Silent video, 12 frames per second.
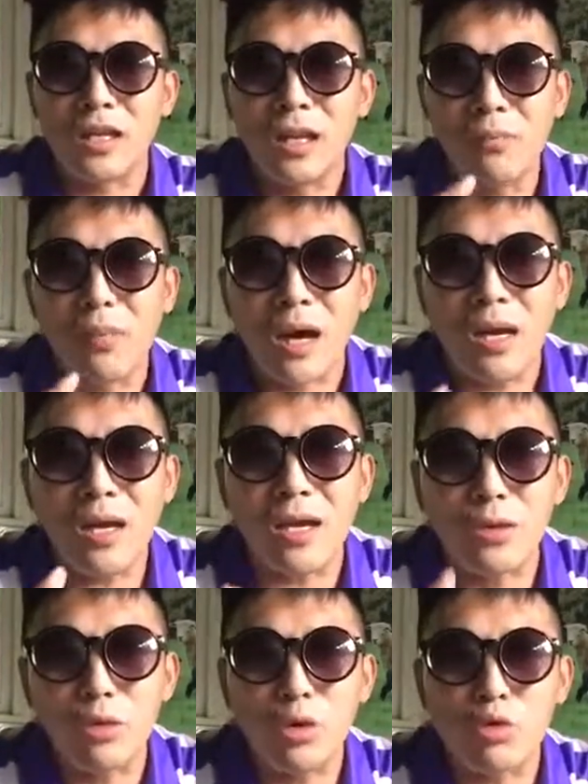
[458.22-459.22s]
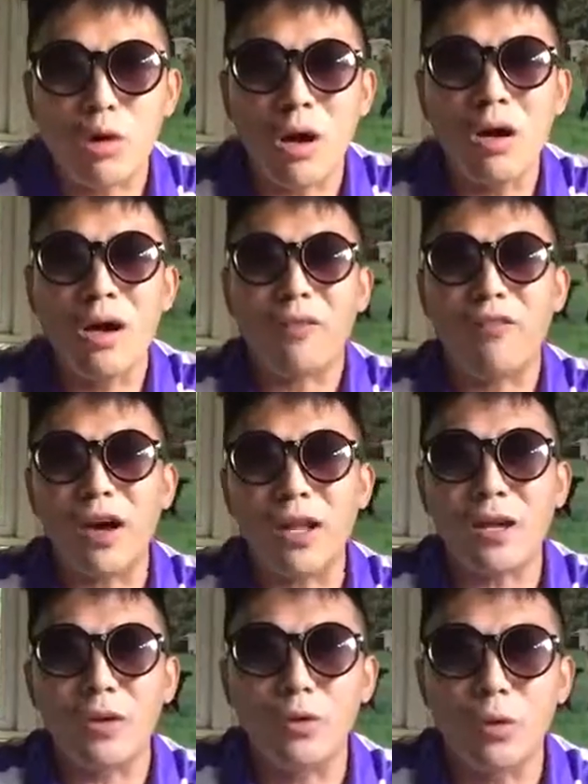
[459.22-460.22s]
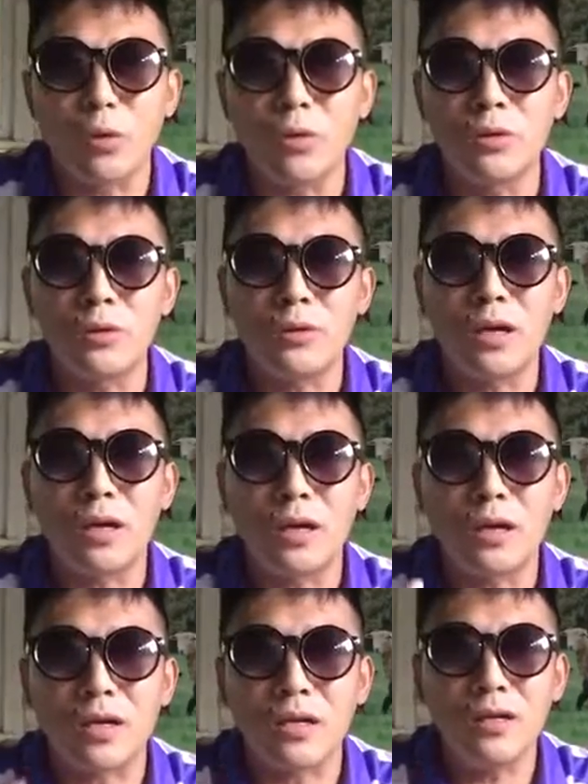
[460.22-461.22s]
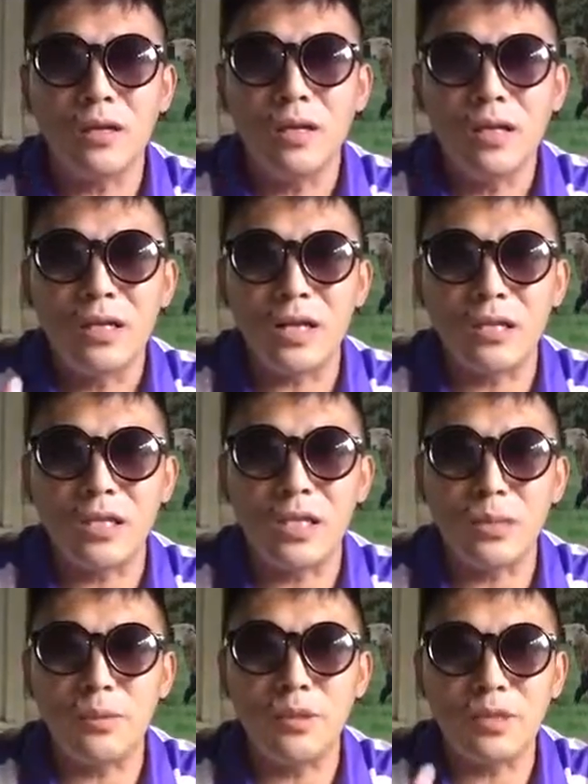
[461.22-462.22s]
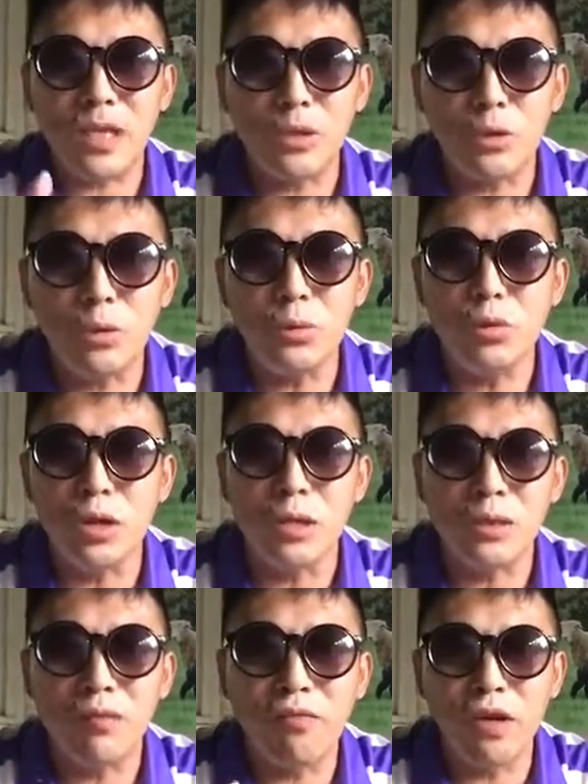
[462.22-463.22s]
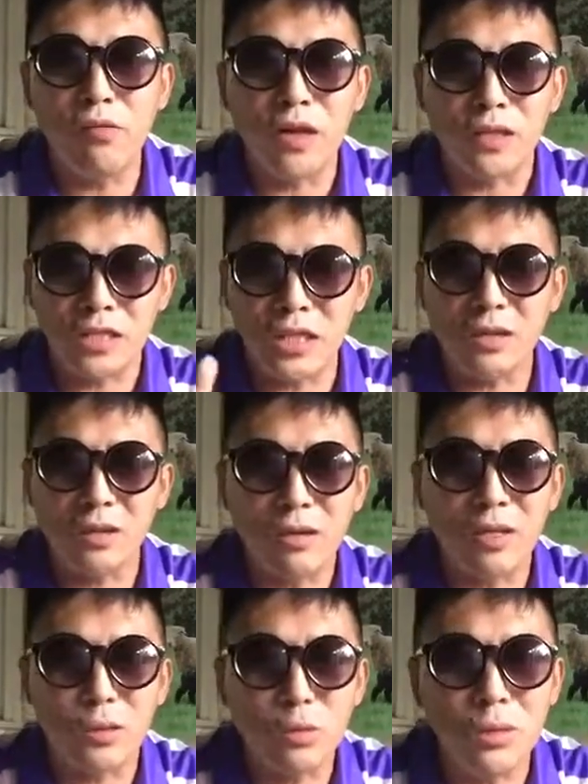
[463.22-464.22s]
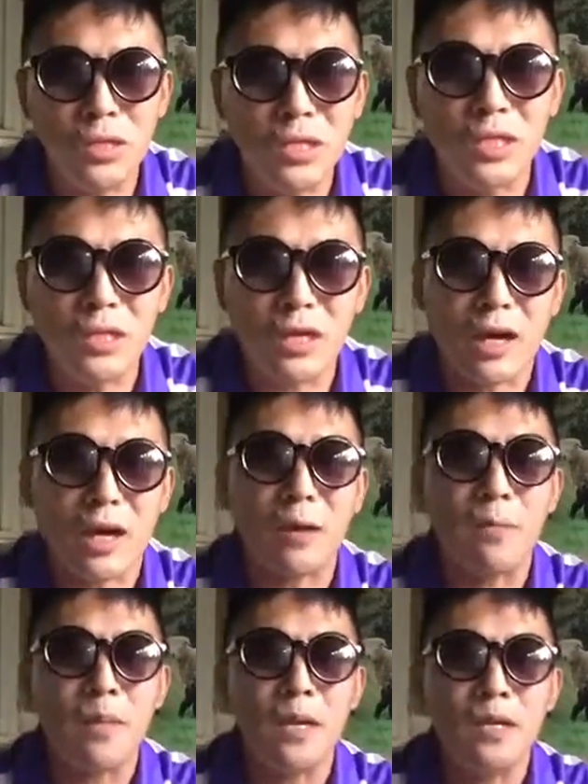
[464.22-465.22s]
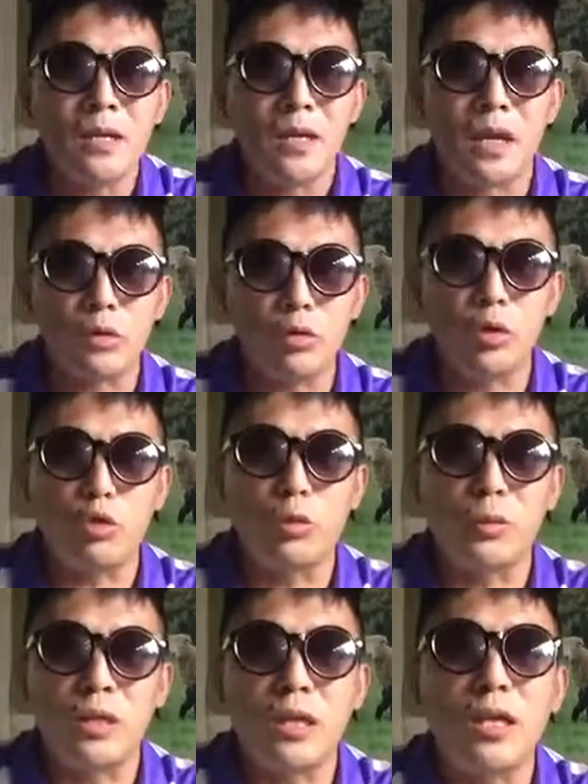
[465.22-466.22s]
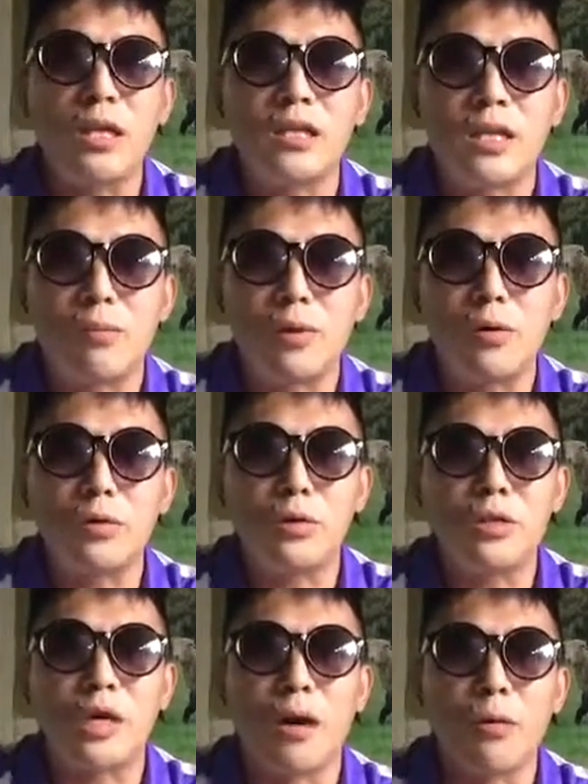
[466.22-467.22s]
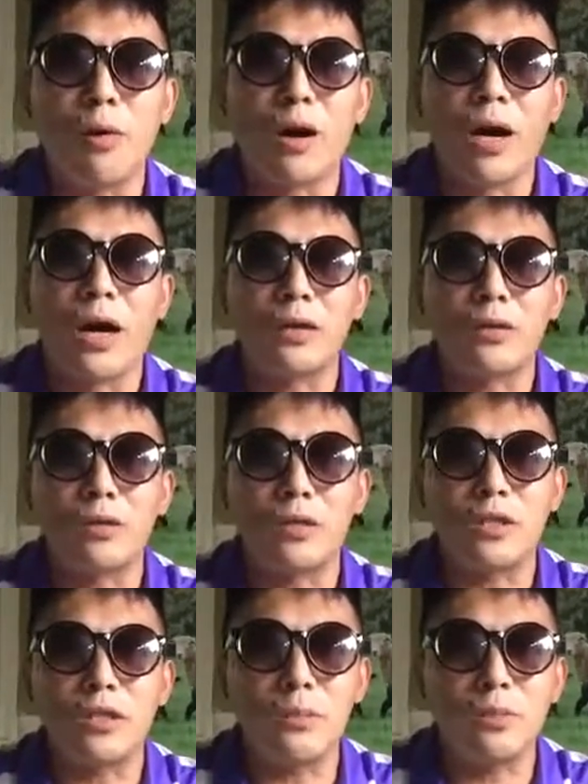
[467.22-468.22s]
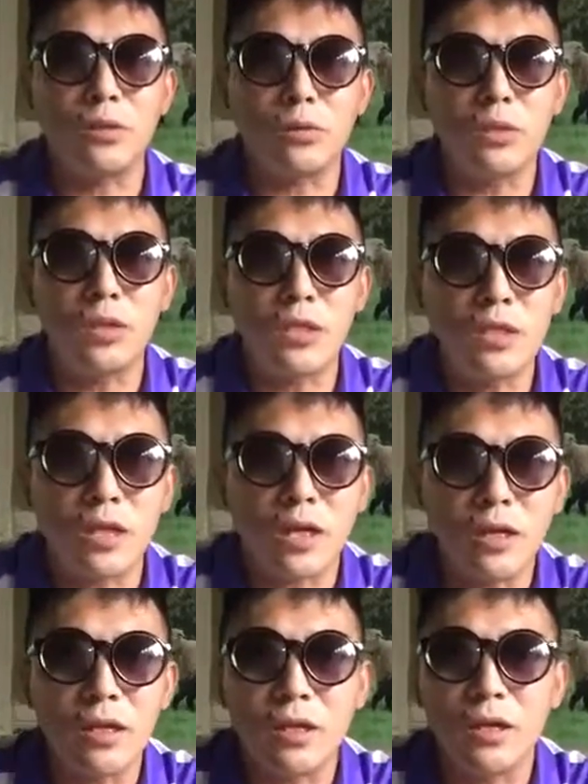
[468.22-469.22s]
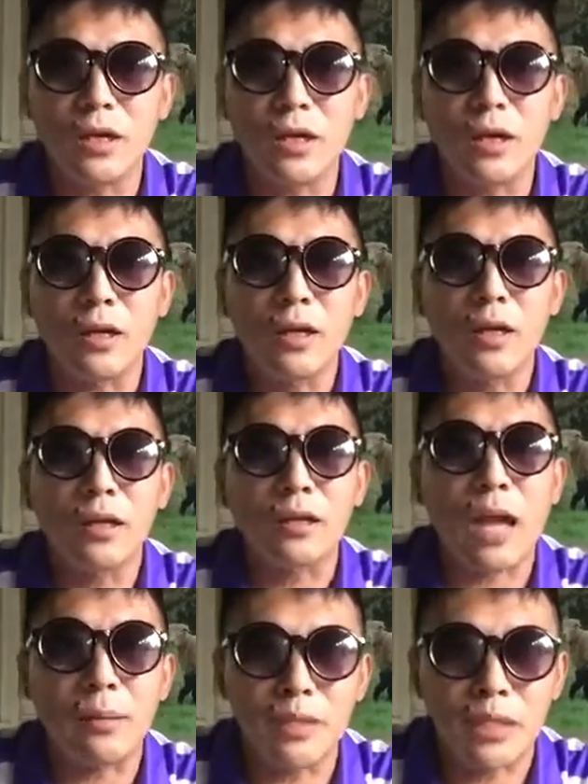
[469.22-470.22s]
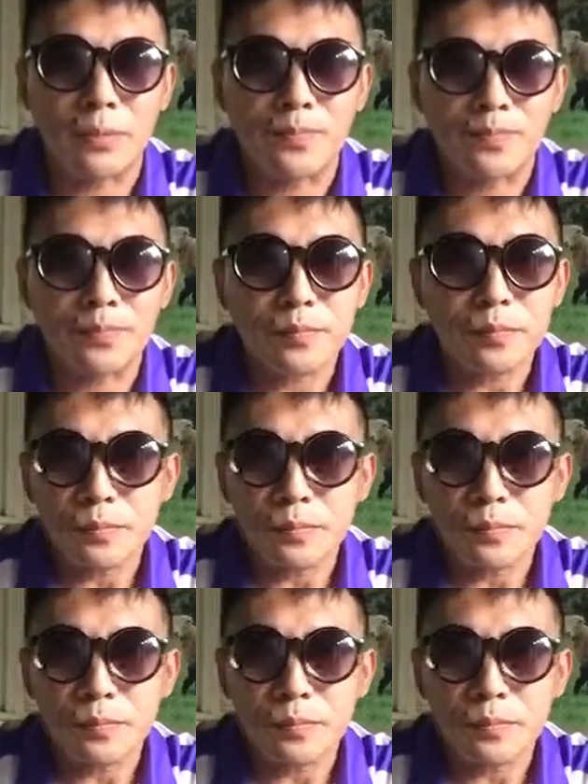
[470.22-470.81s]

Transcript: 给他埋了很多庄啊，挖了很多空呃坑。让习近平在军队里的威望降到了最低点，啊，最著名的一个例子啊，我过去讲过哈，就是习近平最欣赏的一个大秘，